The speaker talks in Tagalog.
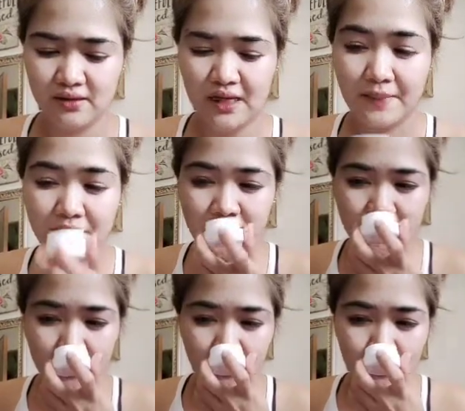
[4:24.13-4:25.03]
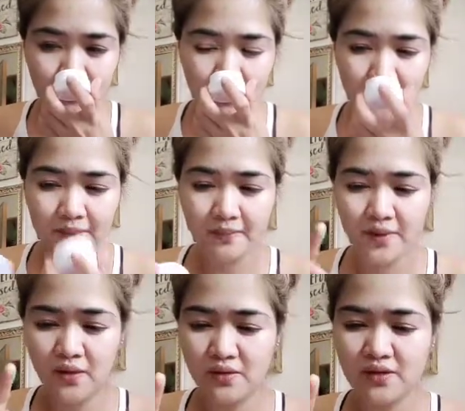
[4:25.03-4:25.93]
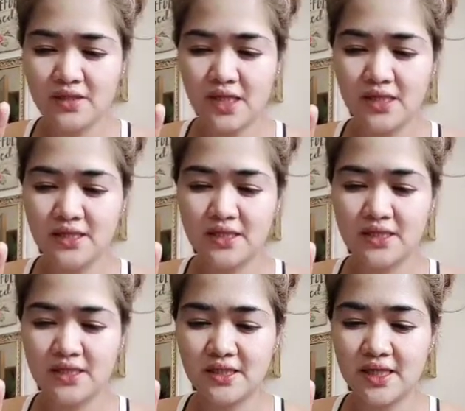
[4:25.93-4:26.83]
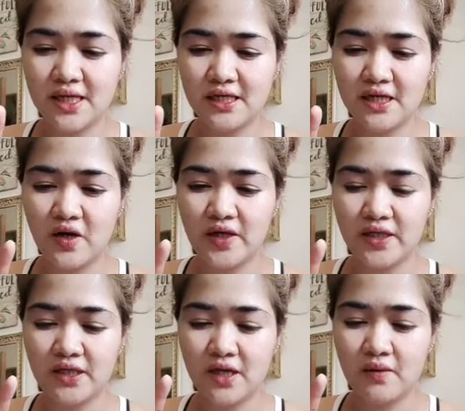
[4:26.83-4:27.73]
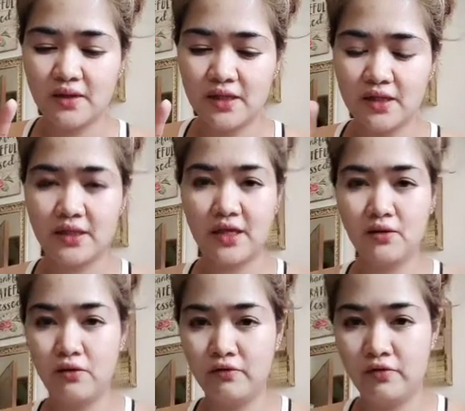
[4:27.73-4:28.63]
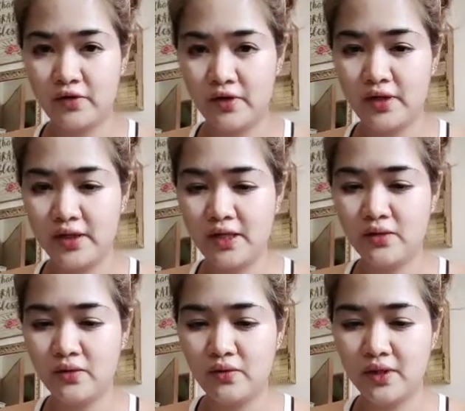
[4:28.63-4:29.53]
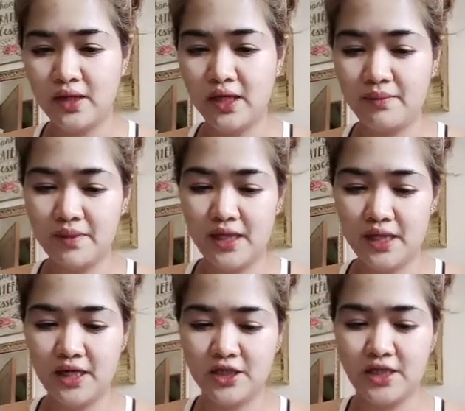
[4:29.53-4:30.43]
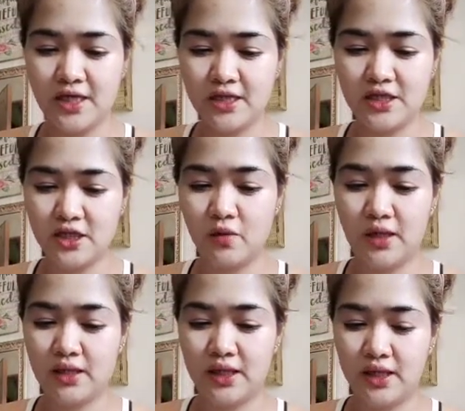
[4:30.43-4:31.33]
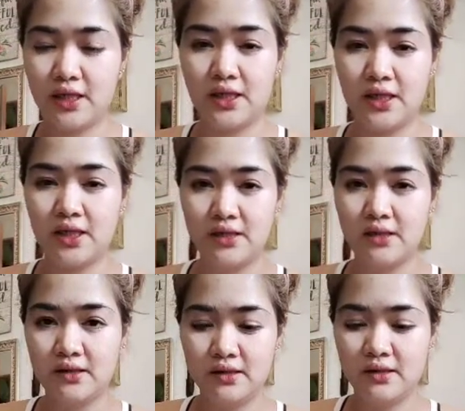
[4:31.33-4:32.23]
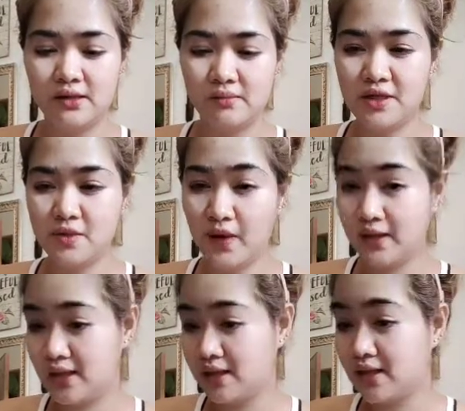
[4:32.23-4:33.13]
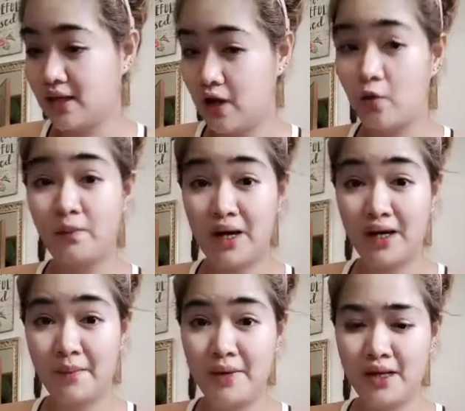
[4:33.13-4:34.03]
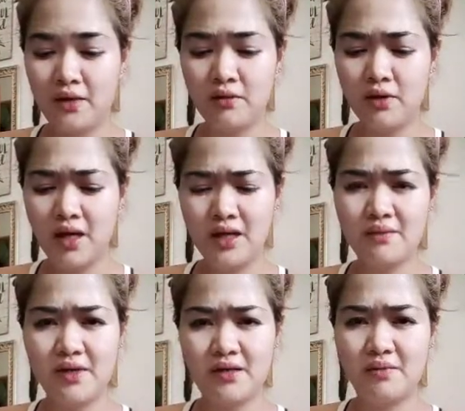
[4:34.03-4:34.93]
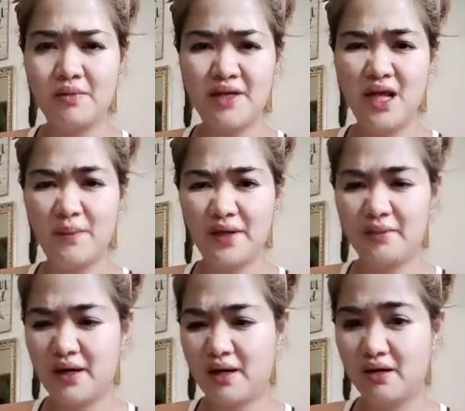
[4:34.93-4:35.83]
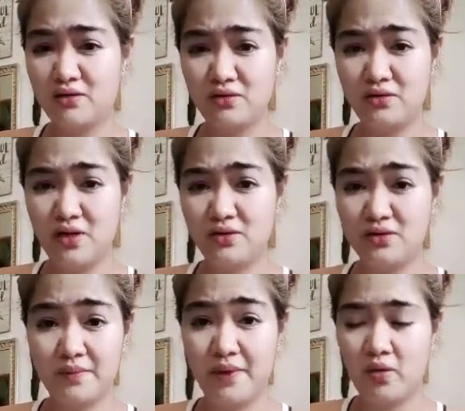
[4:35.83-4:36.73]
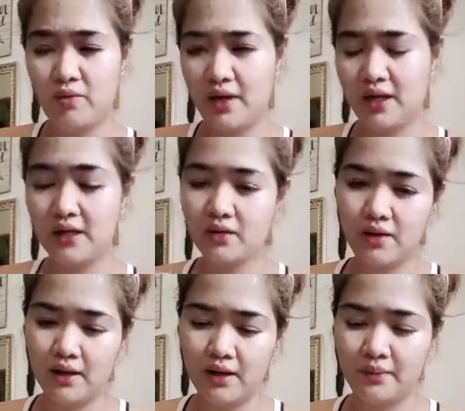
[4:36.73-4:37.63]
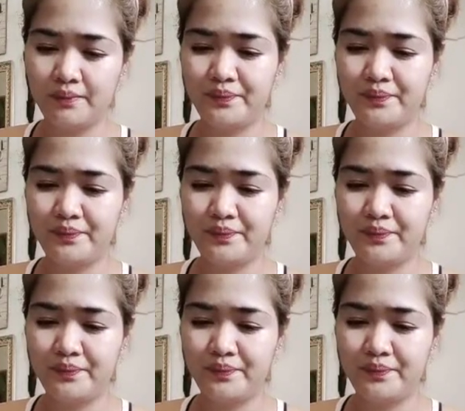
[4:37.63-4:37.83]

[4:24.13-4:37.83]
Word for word: Tapos, yung sunscreen niya, o yung tinatawag natin day cover, ito, cream talaga siya, hindi siya watery. Mas watery talaga yung panggabi. Hindi ko nga alam eh. Di ba dapat parang yun yung ano sa pang-umag? Hindi ko alam.